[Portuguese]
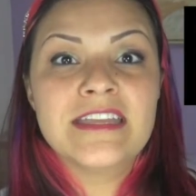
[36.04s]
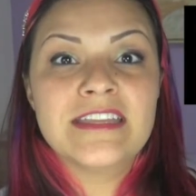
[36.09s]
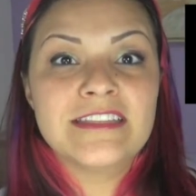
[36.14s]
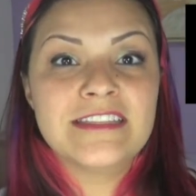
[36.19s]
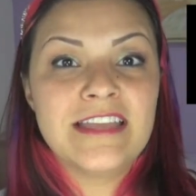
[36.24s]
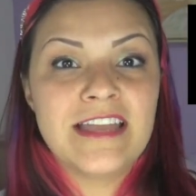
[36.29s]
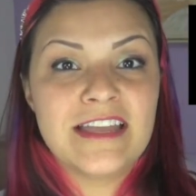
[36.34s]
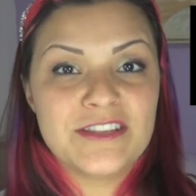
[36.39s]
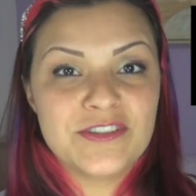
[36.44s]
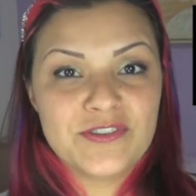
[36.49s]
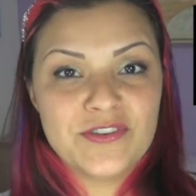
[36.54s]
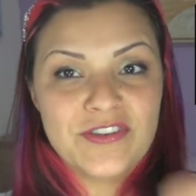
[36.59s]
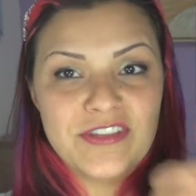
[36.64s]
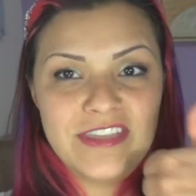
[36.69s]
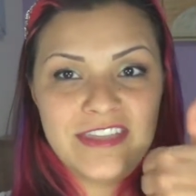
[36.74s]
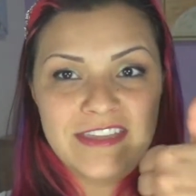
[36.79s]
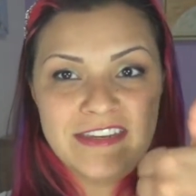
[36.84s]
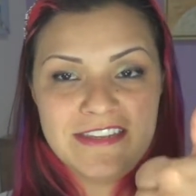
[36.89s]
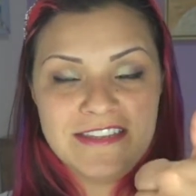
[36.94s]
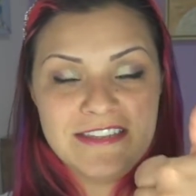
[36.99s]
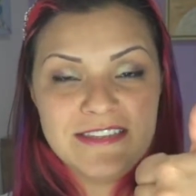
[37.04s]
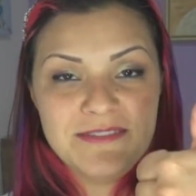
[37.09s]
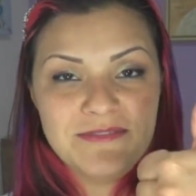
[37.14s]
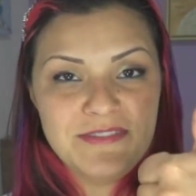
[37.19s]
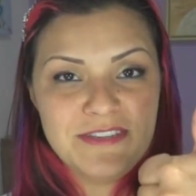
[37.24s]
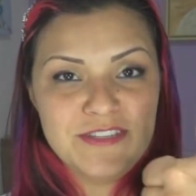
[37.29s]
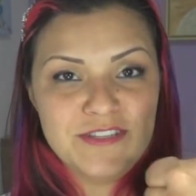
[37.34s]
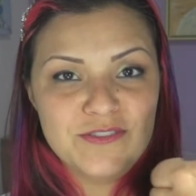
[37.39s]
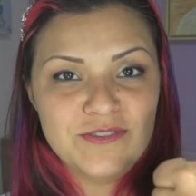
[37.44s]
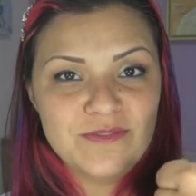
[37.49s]
Dá joinha nesse
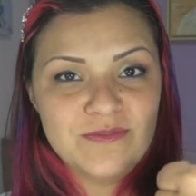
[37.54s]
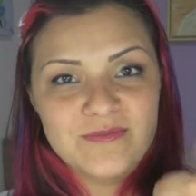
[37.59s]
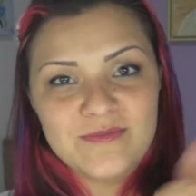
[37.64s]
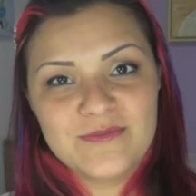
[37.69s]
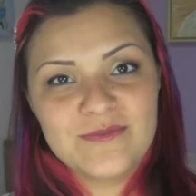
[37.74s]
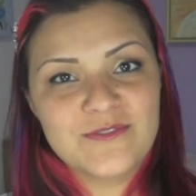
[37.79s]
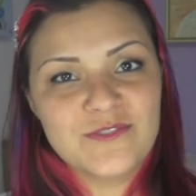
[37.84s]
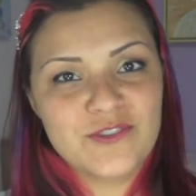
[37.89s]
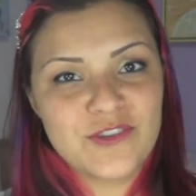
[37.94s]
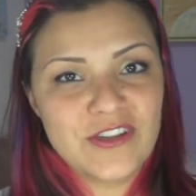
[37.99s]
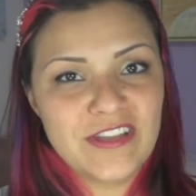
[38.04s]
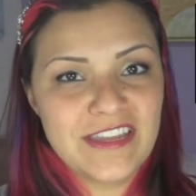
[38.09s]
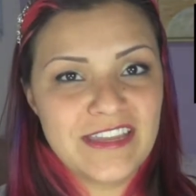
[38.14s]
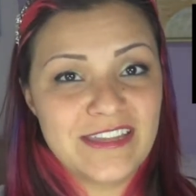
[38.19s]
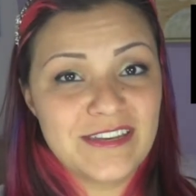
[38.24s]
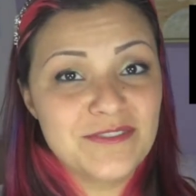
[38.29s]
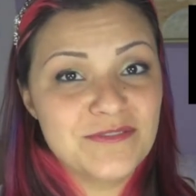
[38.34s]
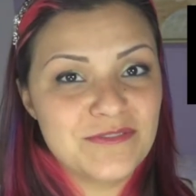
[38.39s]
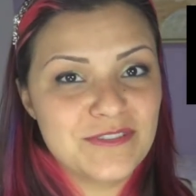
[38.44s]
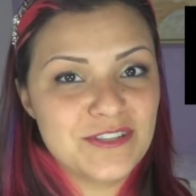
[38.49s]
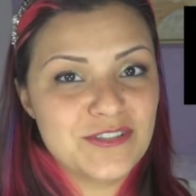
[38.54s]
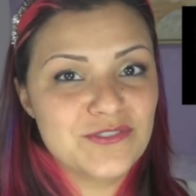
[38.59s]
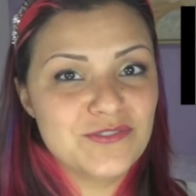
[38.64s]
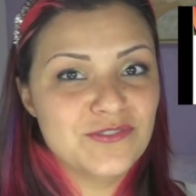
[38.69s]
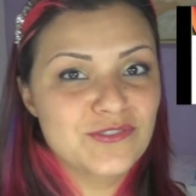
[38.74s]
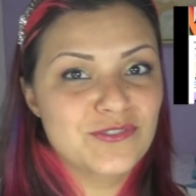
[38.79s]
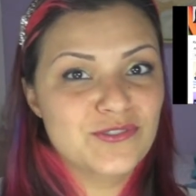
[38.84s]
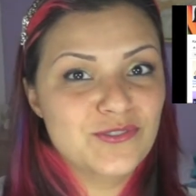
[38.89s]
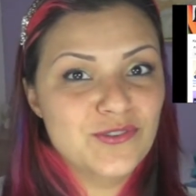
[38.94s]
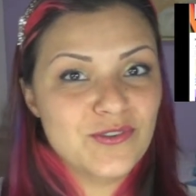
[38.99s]
vídeo, joinha no
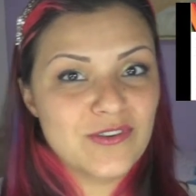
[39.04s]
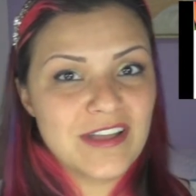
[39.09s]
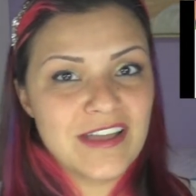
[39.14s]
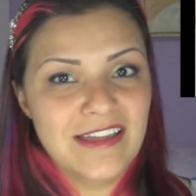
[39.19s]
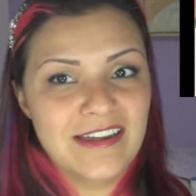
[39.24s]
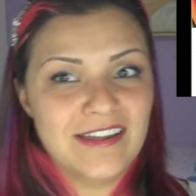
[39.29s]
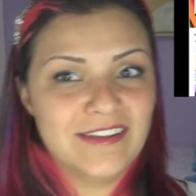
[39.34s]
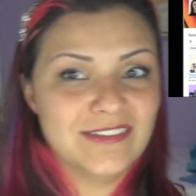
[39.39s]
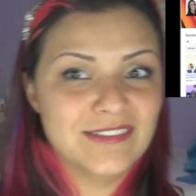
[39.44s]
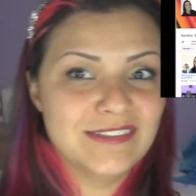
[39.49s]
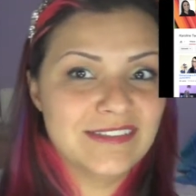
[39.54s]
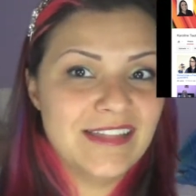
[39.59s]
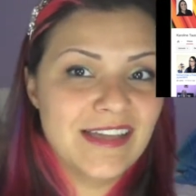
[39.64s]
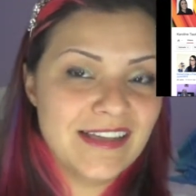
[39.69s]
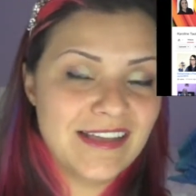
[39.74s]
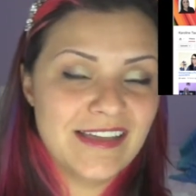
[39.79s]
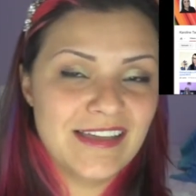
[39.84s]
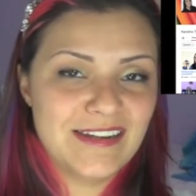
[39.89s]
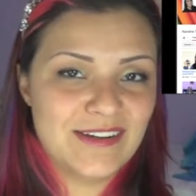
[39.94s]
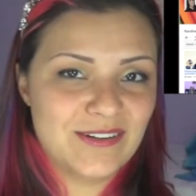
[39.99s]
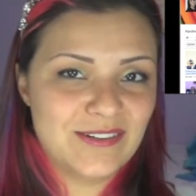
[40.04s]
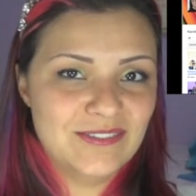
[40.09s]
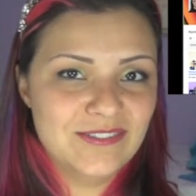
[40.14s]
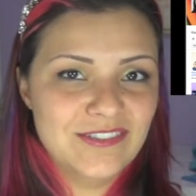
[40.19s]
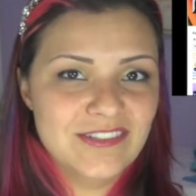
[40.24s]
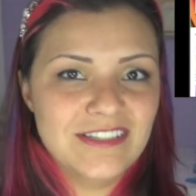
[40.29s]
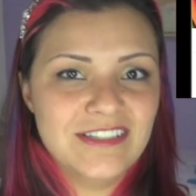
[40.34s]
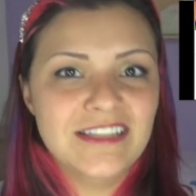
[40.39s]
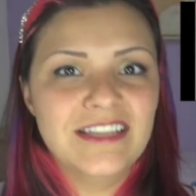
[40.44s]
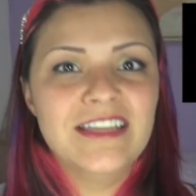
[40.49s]
vídeo do canal da
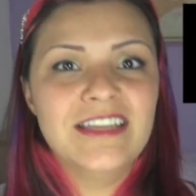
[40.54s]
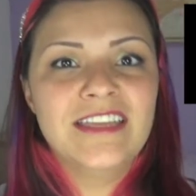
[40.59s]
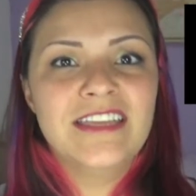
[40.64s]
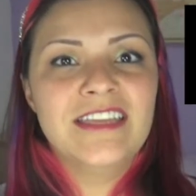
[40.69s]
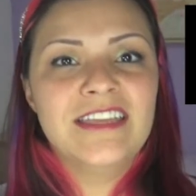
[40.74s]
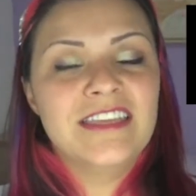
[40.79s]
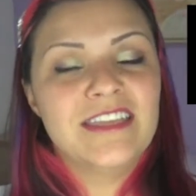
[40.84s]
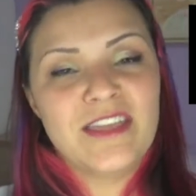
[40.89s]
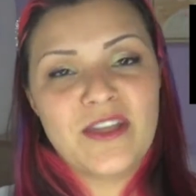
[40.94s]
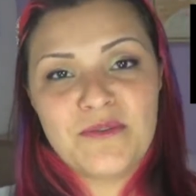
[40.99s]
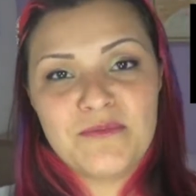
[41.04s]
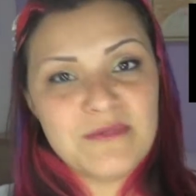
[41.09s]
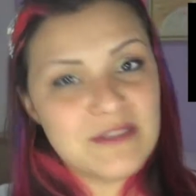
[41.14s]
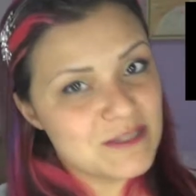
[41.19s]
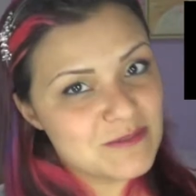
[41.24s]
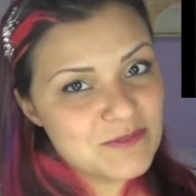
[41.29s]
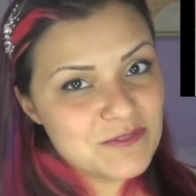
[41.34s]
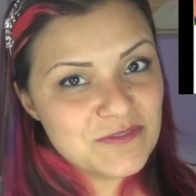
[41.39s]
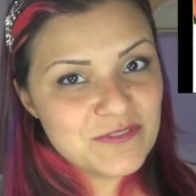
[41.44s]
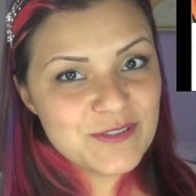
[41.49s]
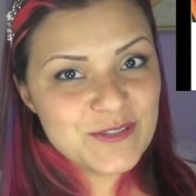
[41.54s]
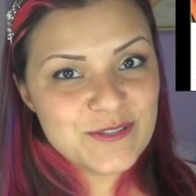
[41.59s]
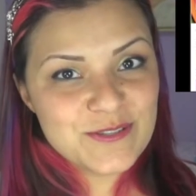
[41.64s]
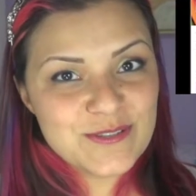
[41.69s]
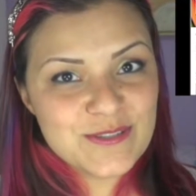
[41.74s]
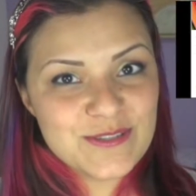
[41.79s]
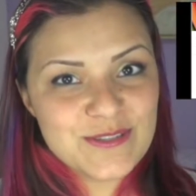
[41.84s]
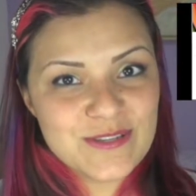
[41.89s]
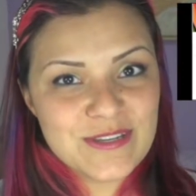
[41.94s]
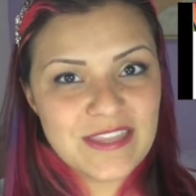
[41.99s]
Carol, que é o mesmo vídeo
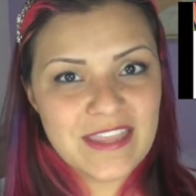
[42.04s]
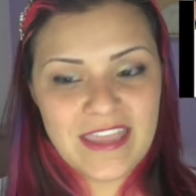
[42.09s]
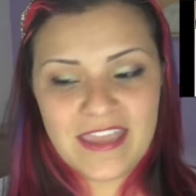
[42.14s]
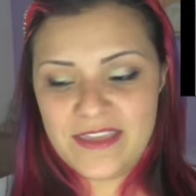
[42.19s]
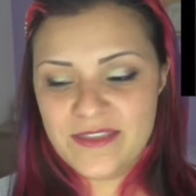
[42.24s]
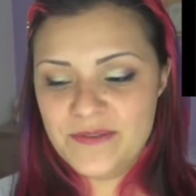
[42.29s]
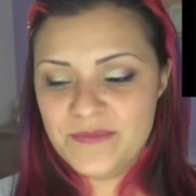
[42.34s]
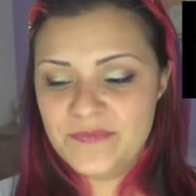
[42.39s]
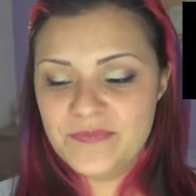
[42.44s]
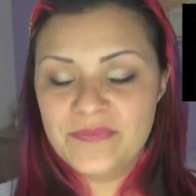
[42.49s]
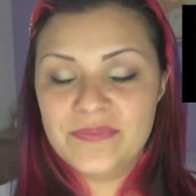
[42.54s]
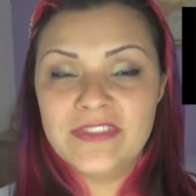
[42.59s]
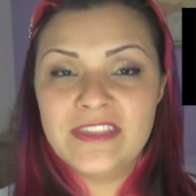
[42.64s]
do sorteio,